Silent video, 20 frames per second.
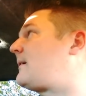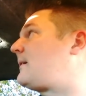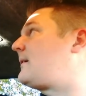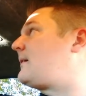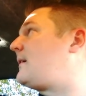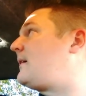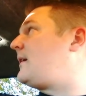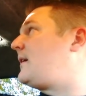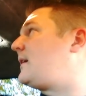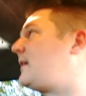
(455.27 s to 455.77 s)

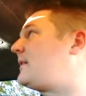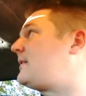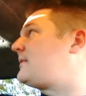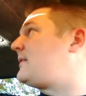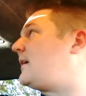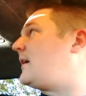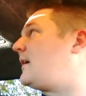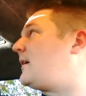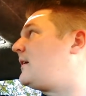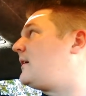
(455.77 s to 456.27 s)
Ah, jetzt
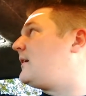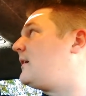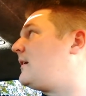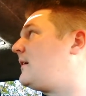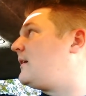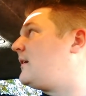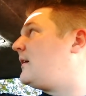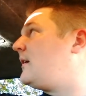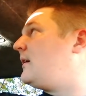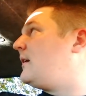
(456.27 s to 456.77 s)
hier.
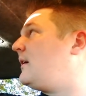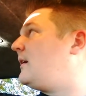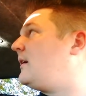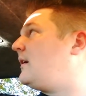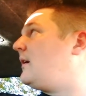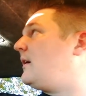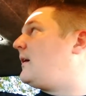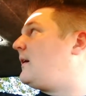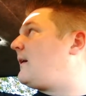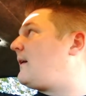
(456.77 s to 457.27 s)

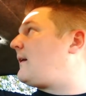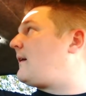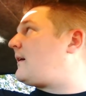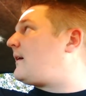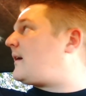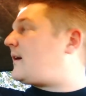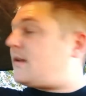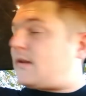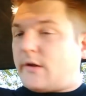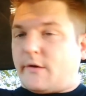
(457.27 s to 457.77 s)

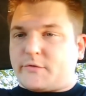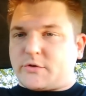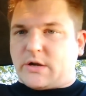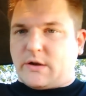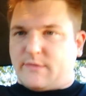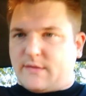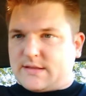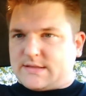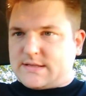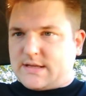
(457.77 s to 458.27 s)
Ein
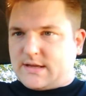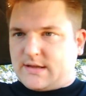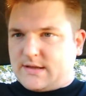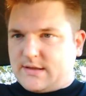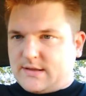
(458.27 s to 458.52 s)
Aufstellfenster.